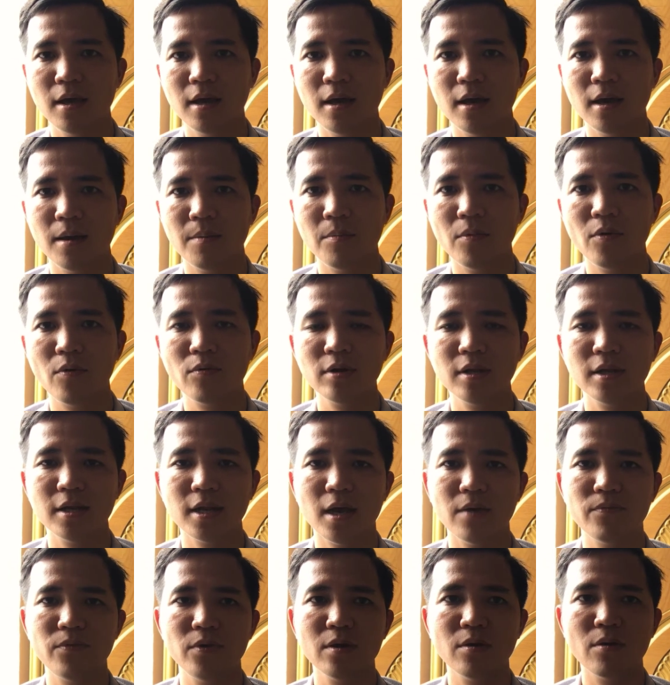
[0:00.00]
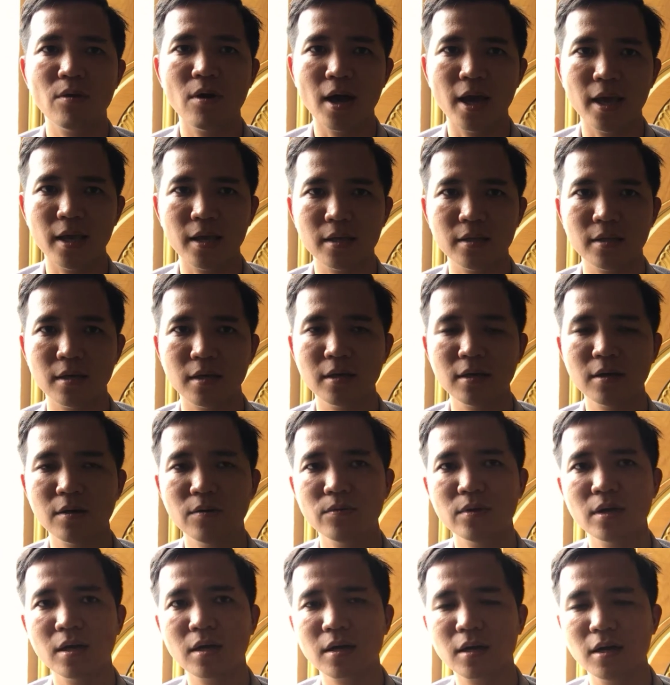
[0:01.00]
à, muốn đi ra phía ngoài những cái
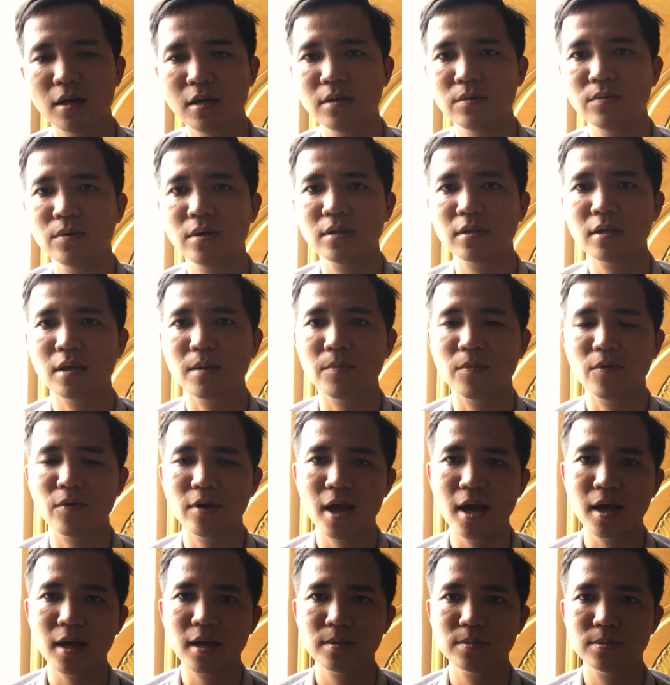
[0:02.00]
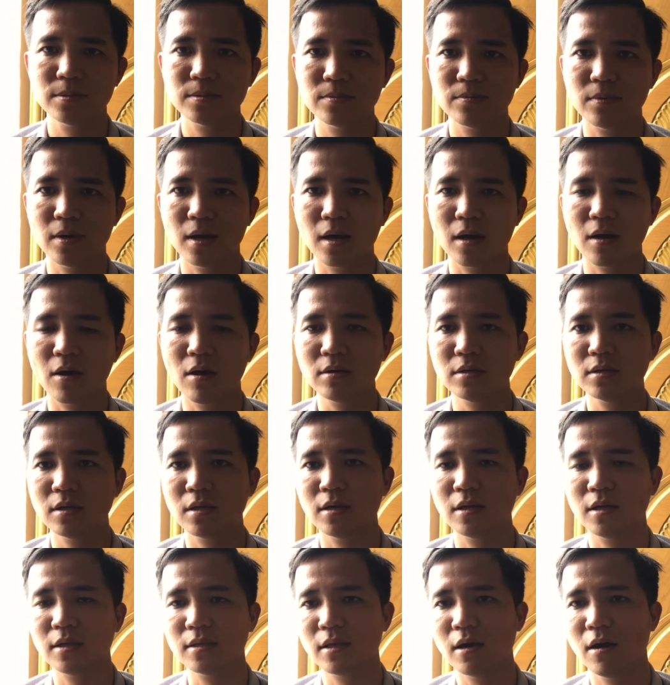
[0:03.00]
khu dân cư quý anh chị mua đất và có
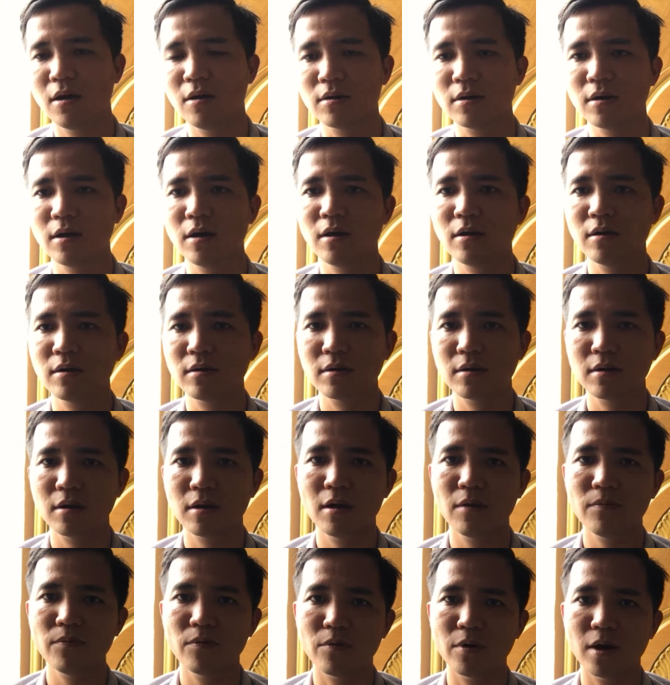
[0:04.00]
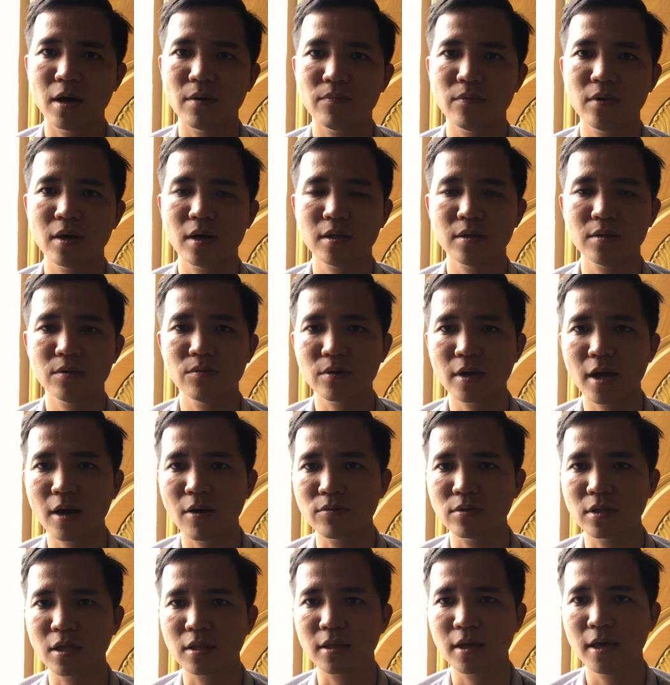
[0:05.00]
sự lựa chọn nó nó, nó phù hợp với cái nhu
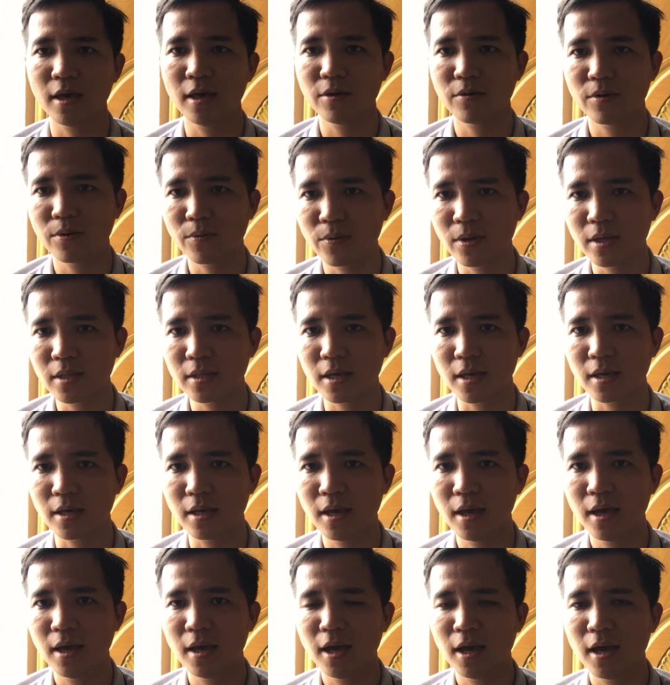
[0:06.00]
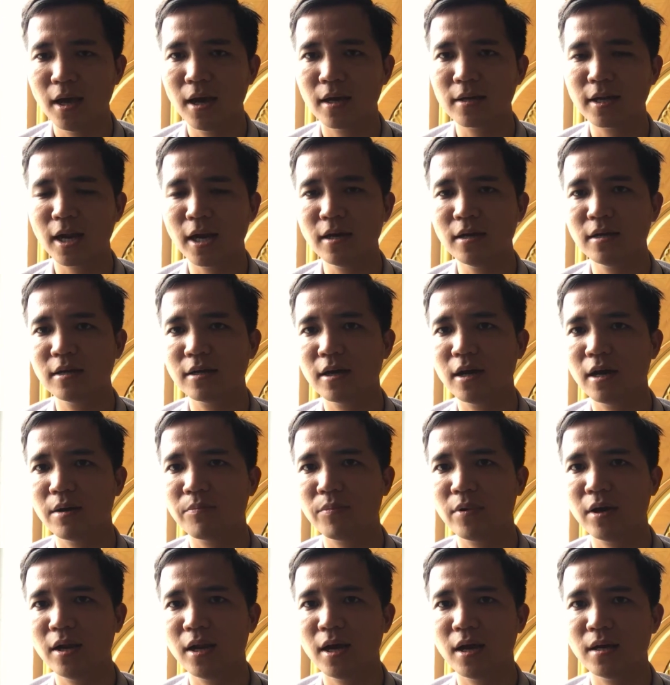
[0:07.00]
cầu thực tế của quý anh chị à, tránh trường
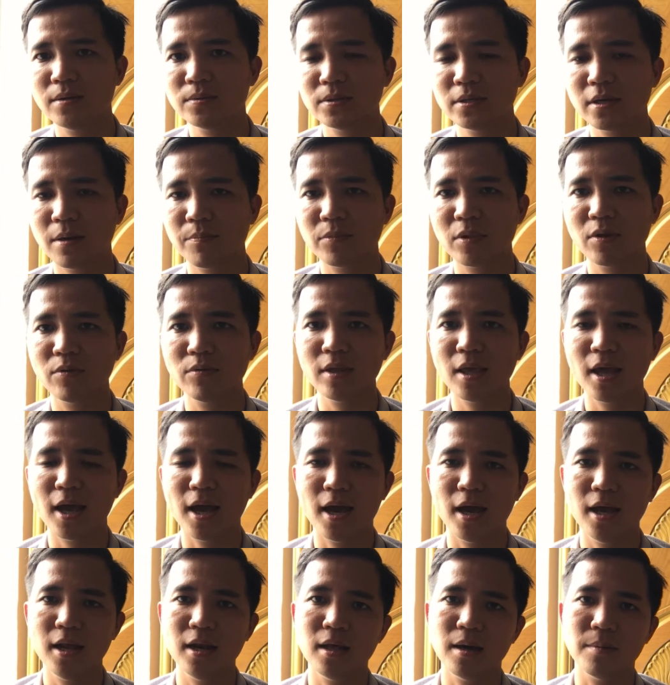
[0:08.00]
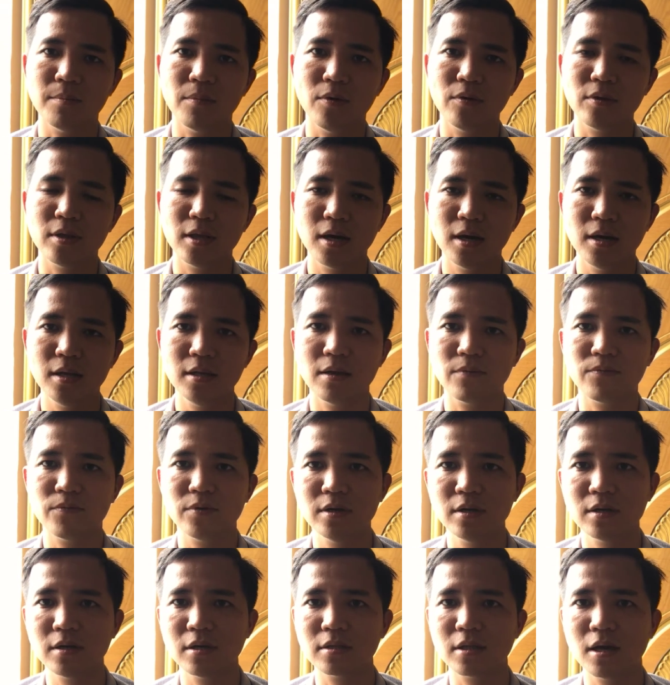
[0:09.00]
hợp đó là gặp chủ nhà hay là môi giới địa
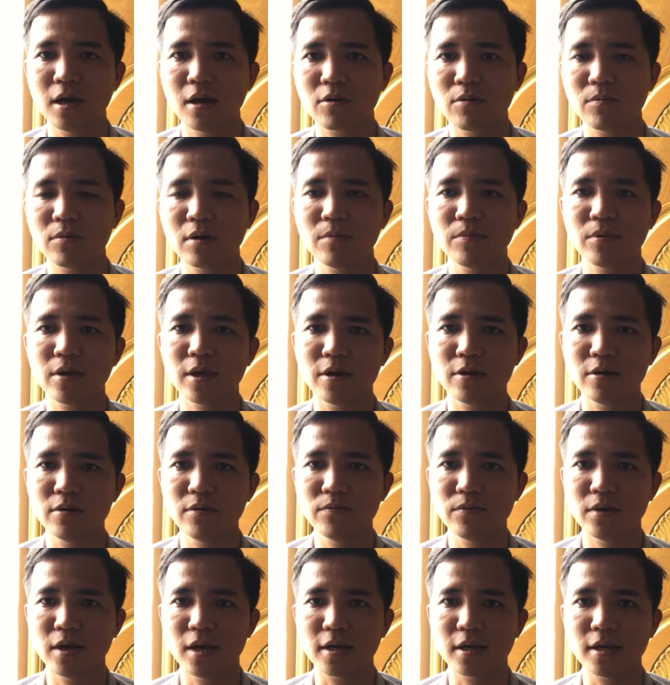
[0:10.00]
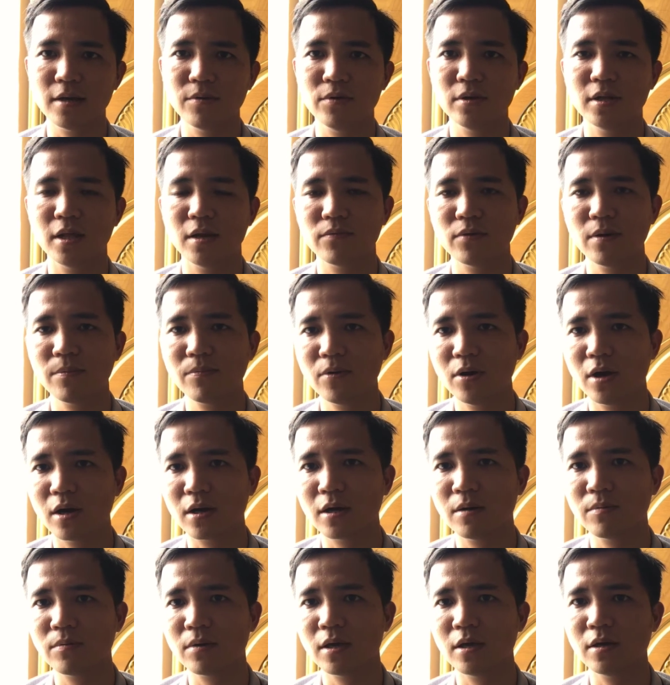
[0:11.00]
phương người ta cũng không hiểu về cái quy định pháp luật
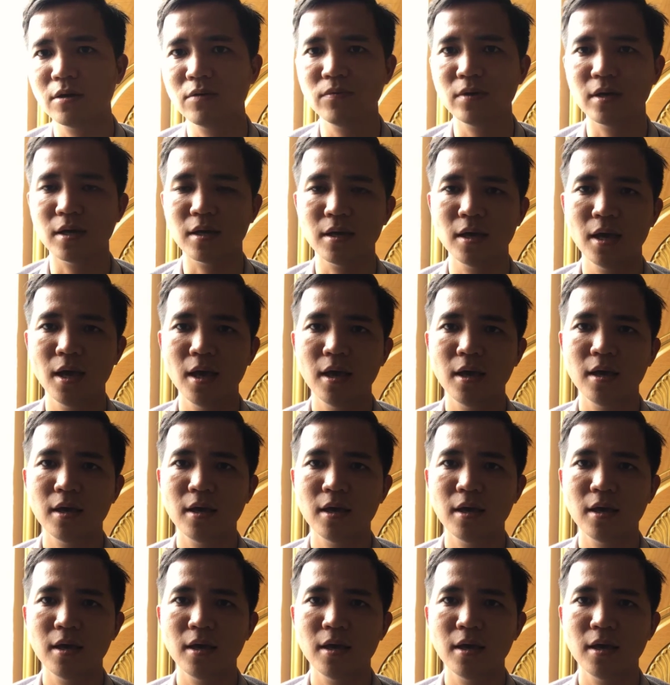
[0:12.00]
không hiểu về